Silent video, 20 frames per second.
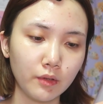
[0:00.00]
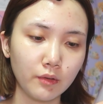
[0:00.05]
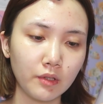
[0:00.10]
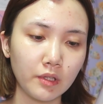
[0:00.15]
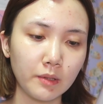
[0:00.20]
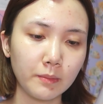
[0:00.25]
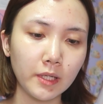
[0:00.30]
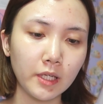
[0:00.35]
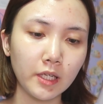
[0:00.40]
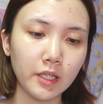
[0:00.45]

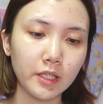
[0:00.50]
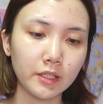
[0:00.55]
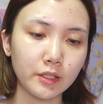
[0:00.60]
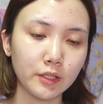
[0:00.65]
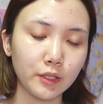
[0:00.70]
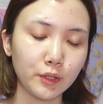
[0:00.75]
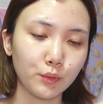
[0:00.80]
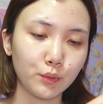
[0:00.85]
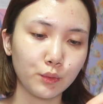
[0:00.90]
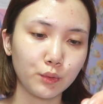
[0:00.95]
외박 갈
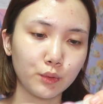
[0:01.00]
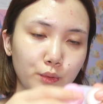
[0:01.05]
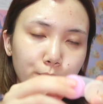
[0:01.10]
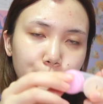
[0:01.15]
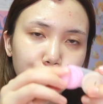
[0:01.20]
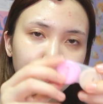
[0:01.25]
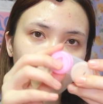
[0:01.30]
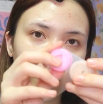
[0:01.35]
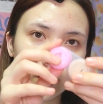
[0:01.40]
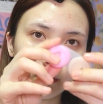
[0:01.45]
때도
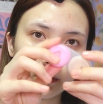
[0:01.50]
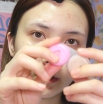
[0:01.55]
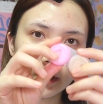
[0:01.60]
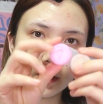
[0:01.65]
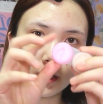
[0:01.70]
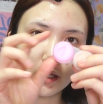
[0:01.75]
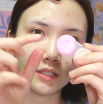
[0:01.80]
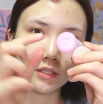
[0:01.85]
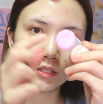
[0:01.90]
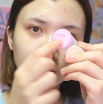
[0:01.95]

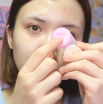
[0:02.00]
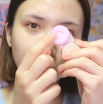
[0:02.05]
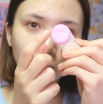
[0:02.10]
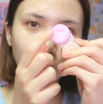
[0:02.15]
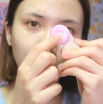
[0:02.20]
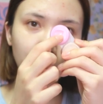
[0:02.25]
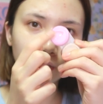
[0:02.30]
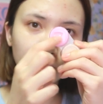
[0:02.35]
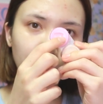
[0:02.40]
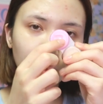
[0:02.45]
이렇게
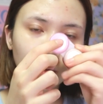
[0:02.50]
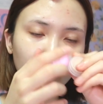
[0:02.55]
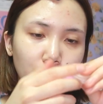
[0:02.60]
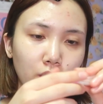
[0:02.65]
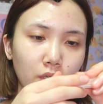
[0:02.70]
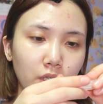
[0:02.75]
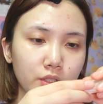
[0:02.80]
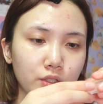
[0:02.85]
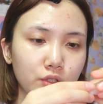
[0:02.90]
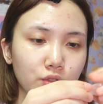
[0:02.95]
렌즈통에
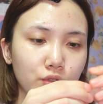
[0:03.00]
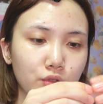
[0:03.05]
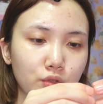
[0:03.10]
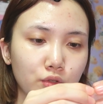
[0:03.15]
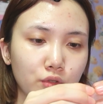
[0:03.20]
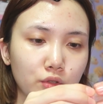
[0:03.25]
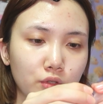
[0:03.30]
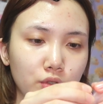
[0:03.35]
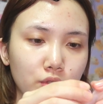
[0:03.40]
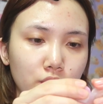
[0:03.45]

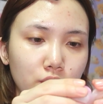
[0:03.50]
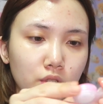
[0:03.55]
넣어가지고